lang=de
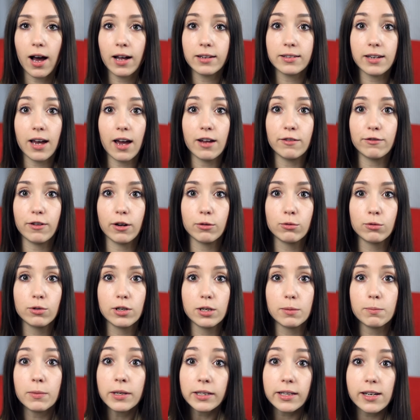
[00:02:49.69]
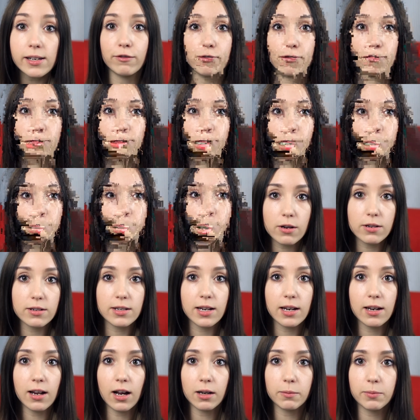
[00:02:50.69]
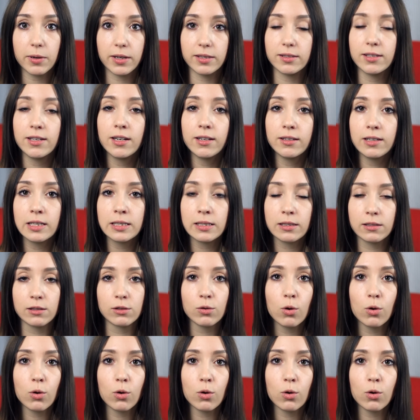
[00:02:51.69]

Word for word: hat er einfach nur nicht mitgekriegt, was dort in der Nacht passiert ist.